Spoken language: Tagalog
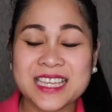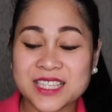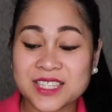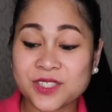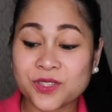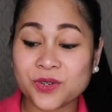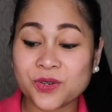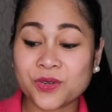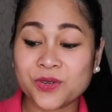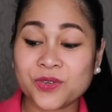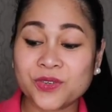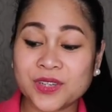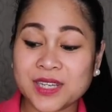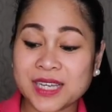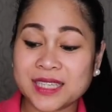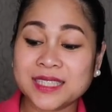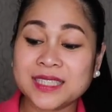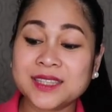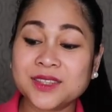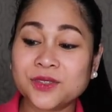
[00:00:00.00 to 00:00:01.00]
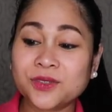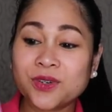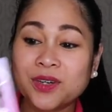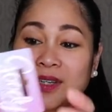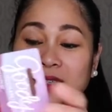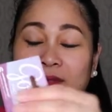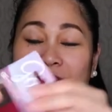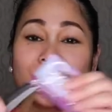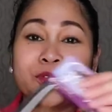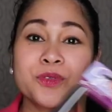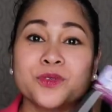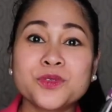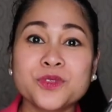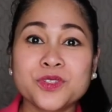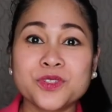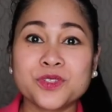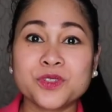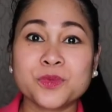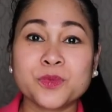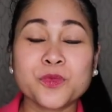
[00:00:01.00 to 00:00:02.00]
so, ganito ang, kung
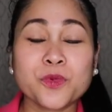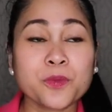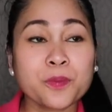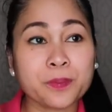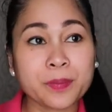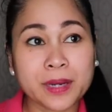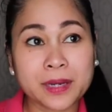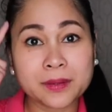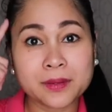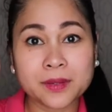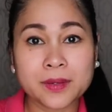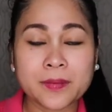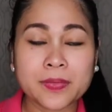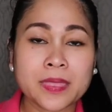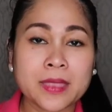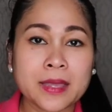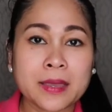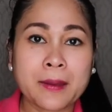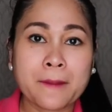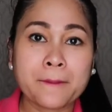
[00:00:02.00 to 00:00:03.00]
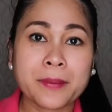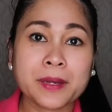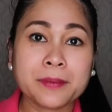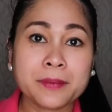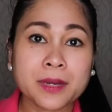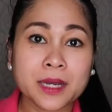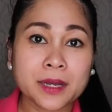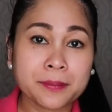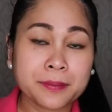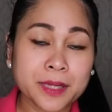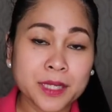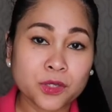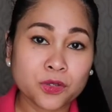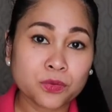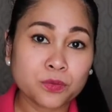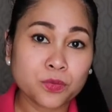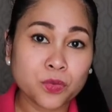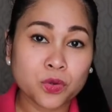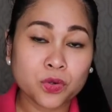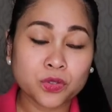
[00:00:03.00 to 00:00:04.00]
gusto, kung pang, pag makapal
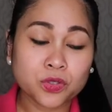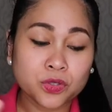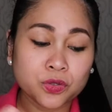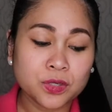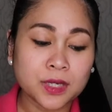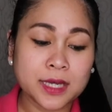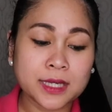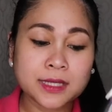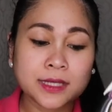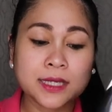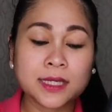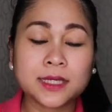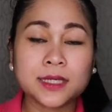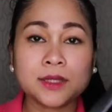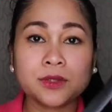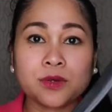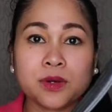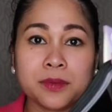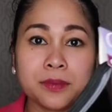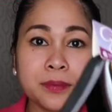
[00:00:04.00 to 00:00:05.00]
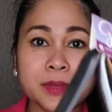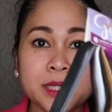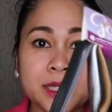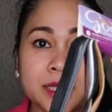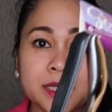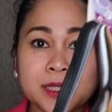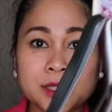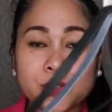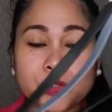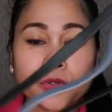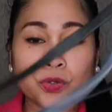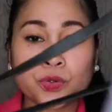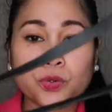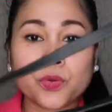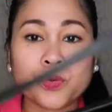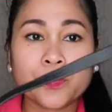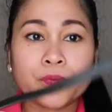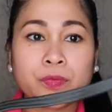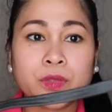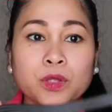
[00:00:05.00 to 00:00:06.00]
yung buhok nyo, guys, ganito ang bilhin
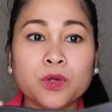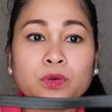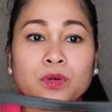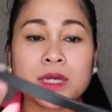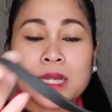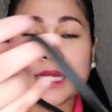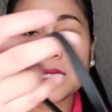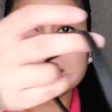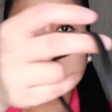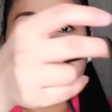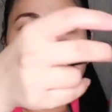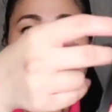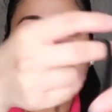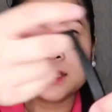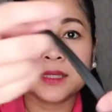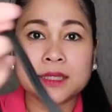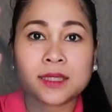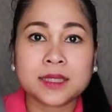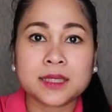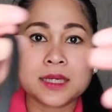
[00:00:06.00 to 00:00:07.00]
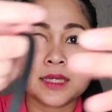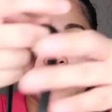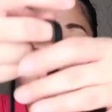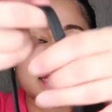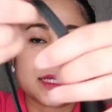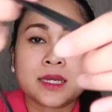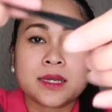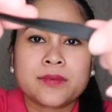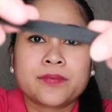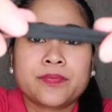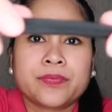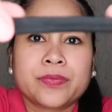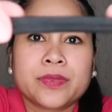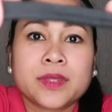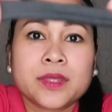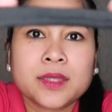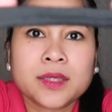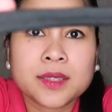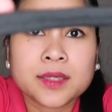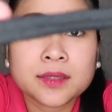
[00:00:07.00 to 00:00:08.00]
nyo. Long-lasting talaga siya.
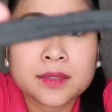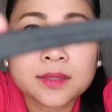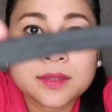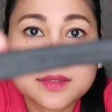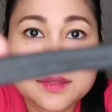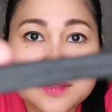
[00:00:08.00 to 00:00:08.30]
Yan.